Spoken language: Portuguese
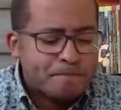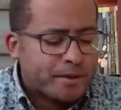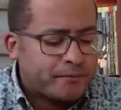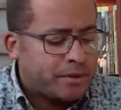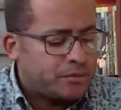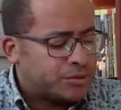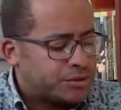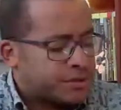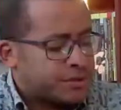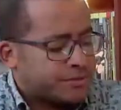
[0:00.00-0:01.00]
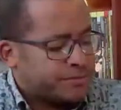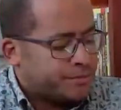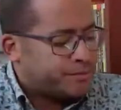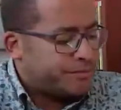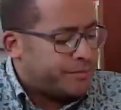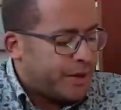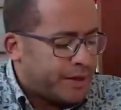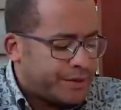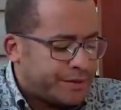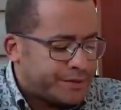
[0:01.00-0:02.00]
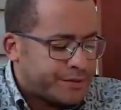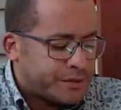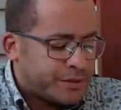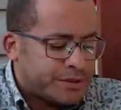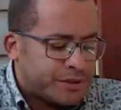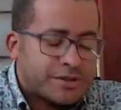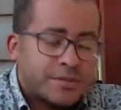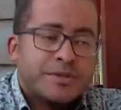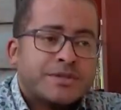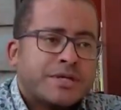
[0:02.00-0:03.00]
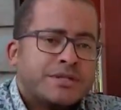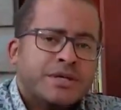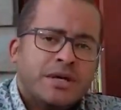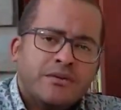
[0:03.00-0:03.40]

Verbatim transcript: Vamos dar sequência à nossa mensagem.